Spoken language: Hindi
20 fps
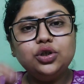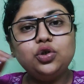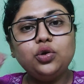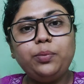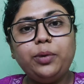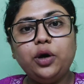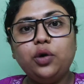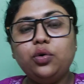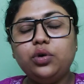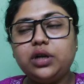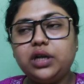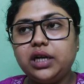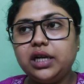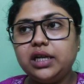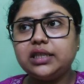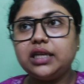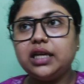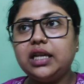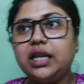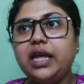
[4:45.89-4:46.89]
सुबह
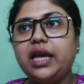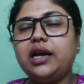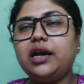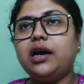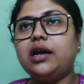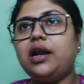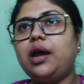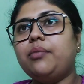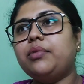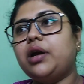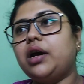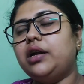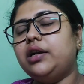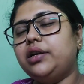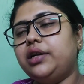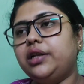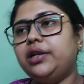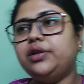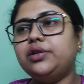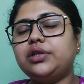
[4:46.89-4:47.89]
उठने से लेकर आई एम
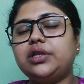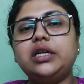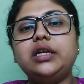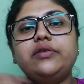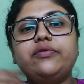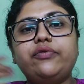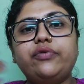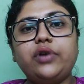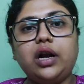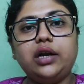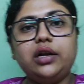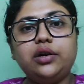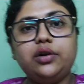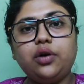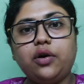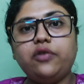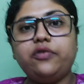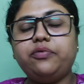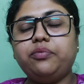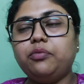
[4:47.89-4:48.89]
कंटिन्यूसली इन
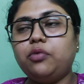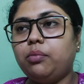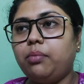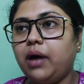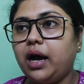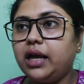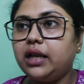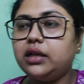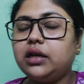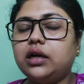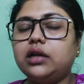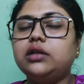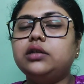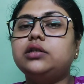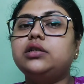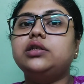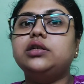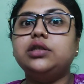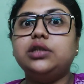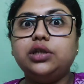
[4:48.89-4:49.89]
फ्रंट ऑफ मोबाइल
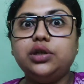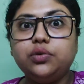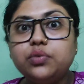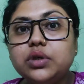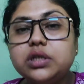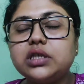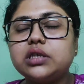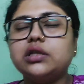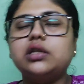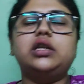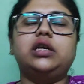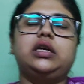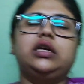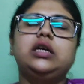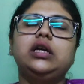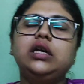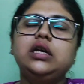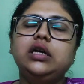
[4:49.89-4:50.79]
कंटिन्यूसली